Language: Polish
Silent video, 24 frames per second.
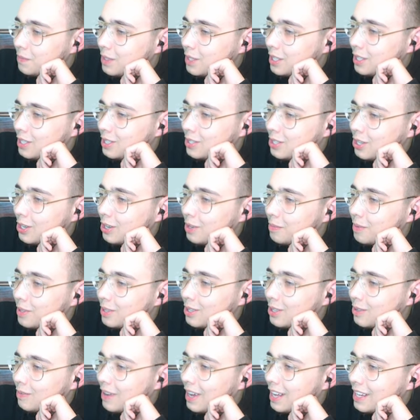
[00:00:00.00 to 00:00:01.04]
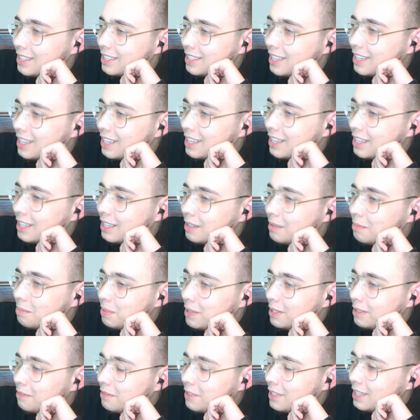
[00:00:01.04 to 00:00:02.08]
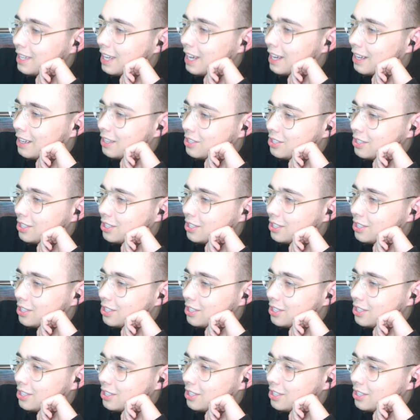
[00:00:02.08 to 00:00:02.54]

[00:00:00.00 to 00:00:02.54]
I sobie normalnie pingwina